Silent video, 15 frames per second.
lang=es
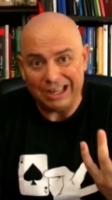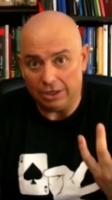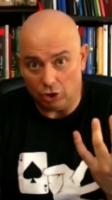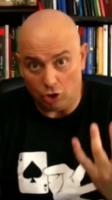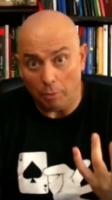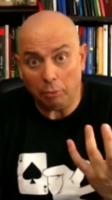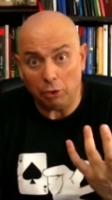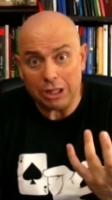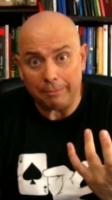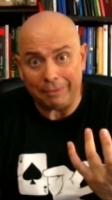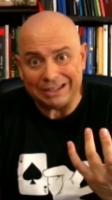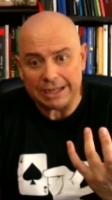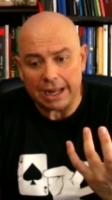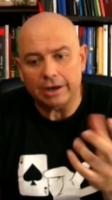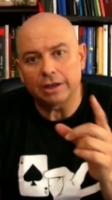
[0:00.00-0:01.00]
No puede
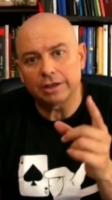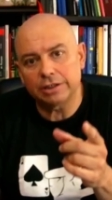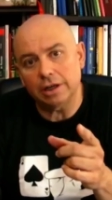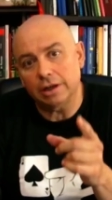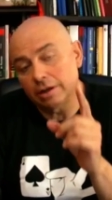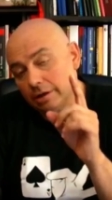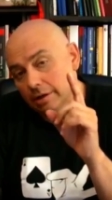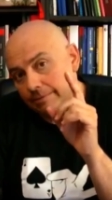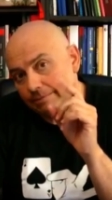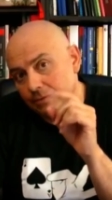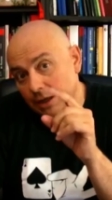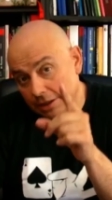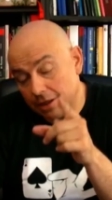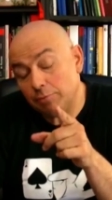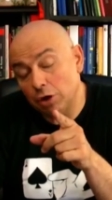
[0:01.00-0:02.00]
pasar, sí,
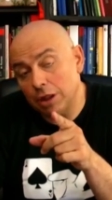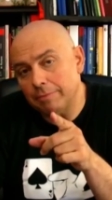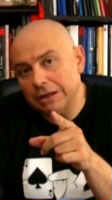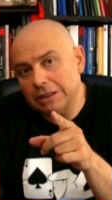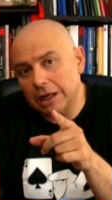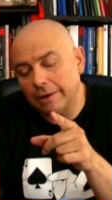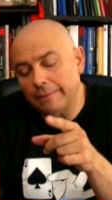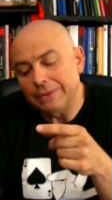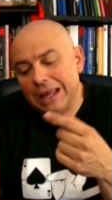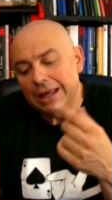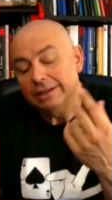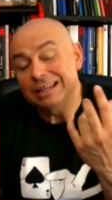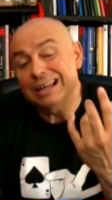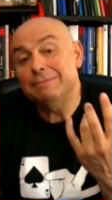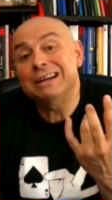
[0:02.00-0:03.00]
sí puede pasar.
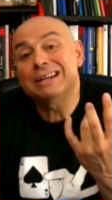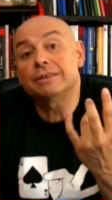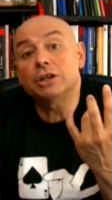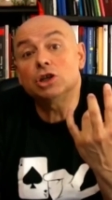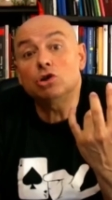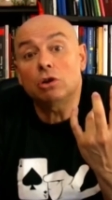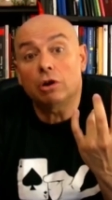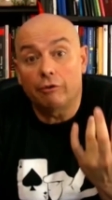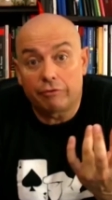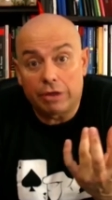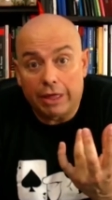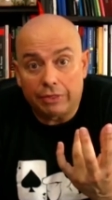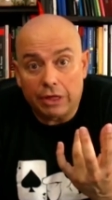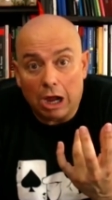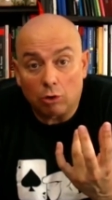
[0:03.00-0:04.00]
Se llama exceso de
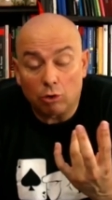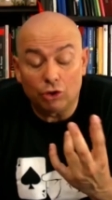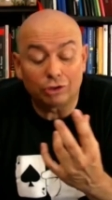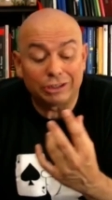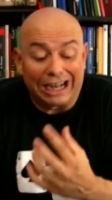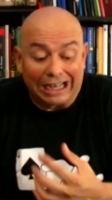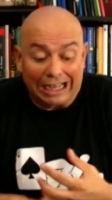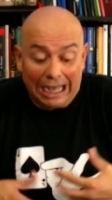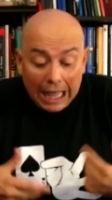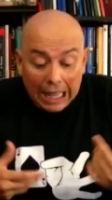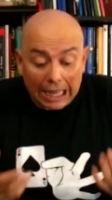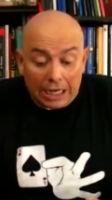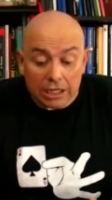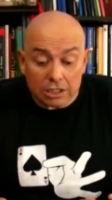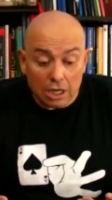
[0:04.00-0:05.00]
confianza. Cuando te
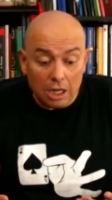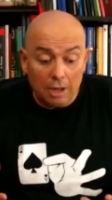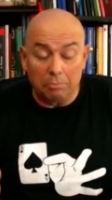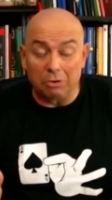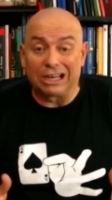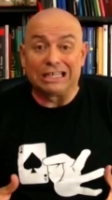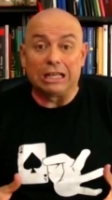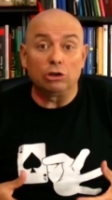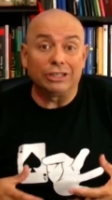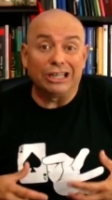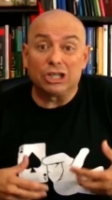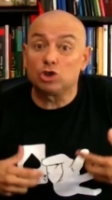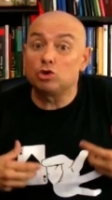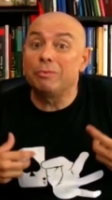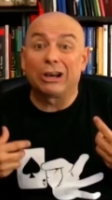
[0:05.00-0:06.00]
relajas, porque ya lo
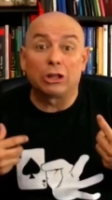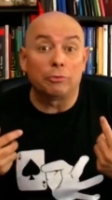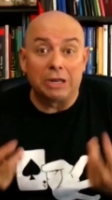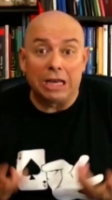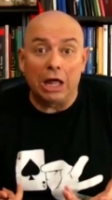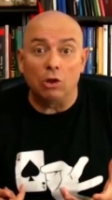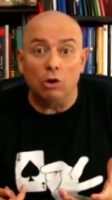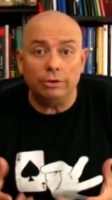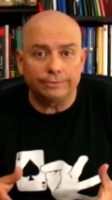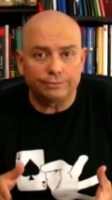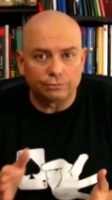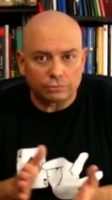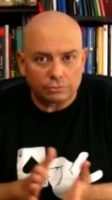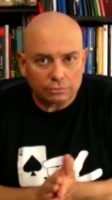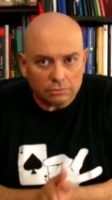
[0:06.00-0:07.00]
tienes súper dominado,
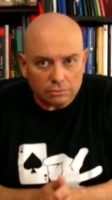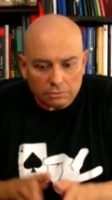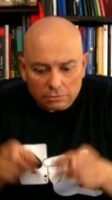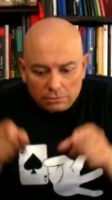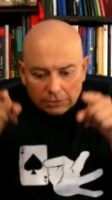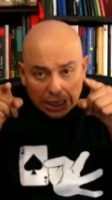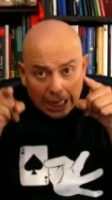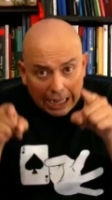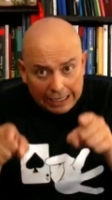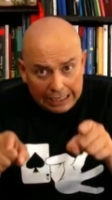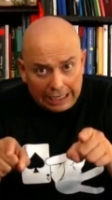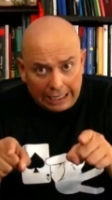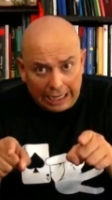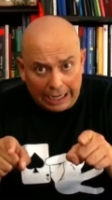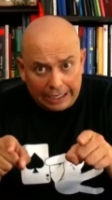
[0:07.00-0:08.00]
ahí
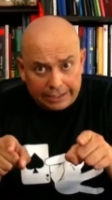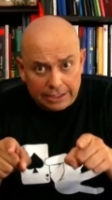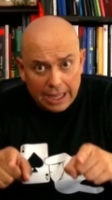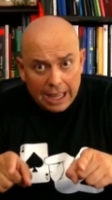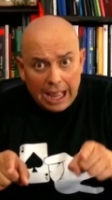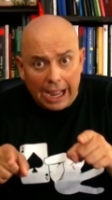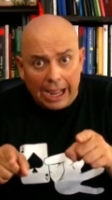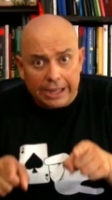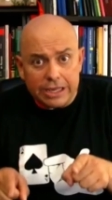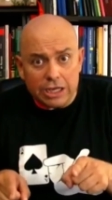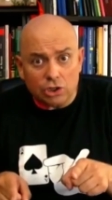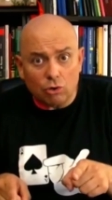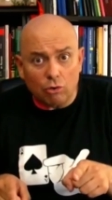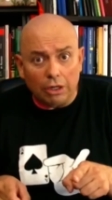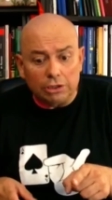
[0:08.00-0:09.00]
la cagas. Ahí
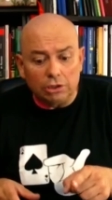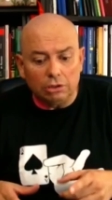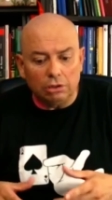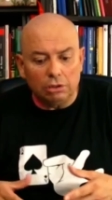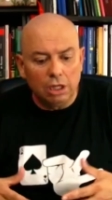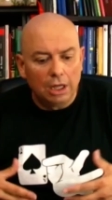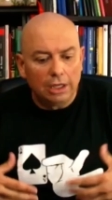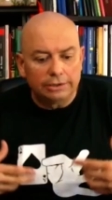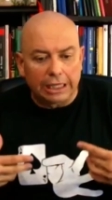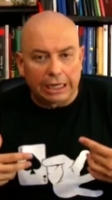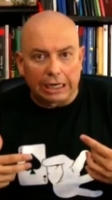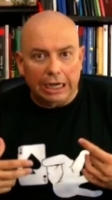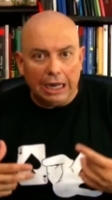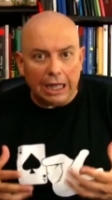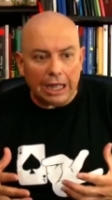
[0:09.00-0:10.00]
es cuando te
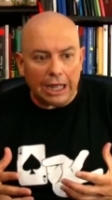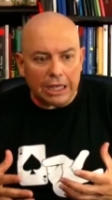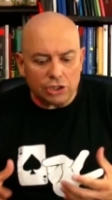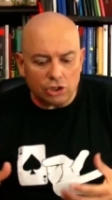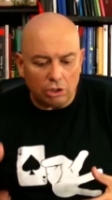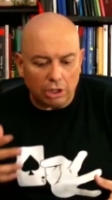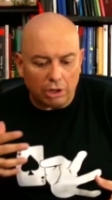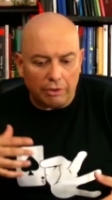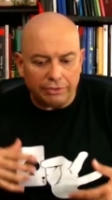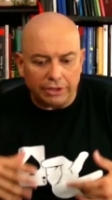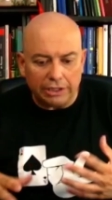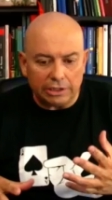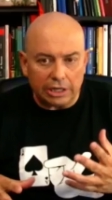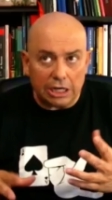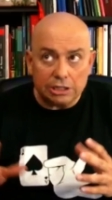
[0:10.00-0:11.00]
relajas, no te
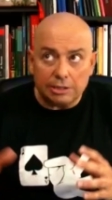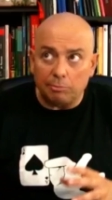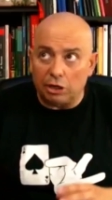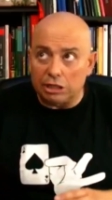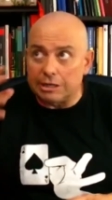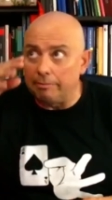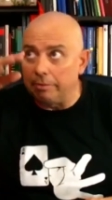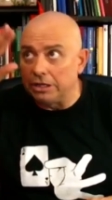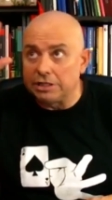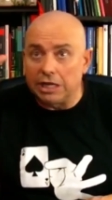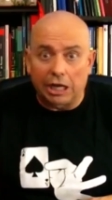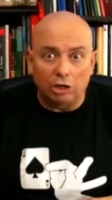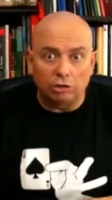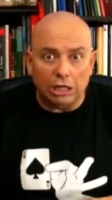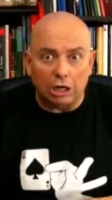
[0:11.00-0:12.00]
concentras, te pones a
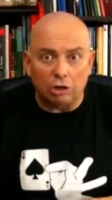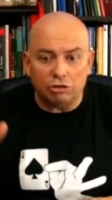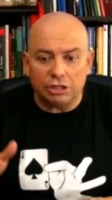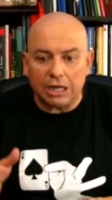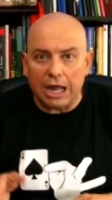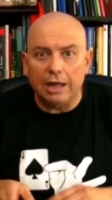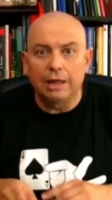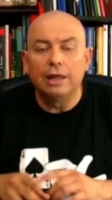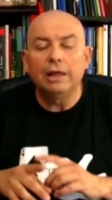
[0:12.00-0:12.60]
pensar en otra cosa